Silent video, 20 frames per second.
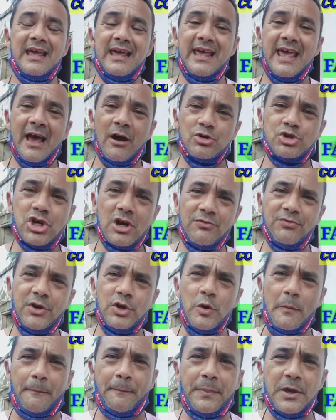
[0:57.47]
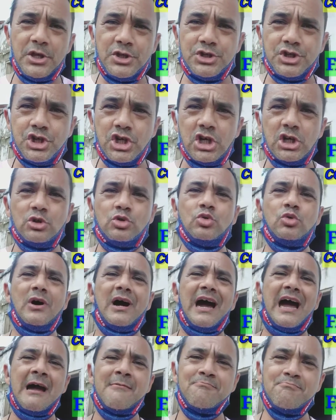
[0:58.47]
eu já venho pedido
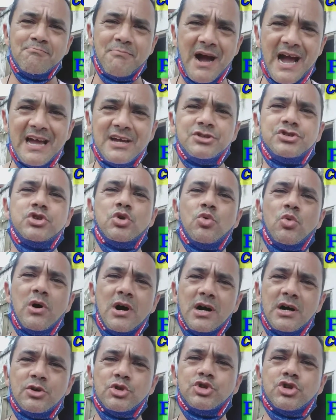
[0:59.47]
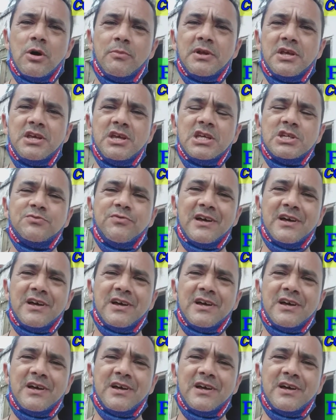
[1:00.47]
há mais de um ano sobre isso,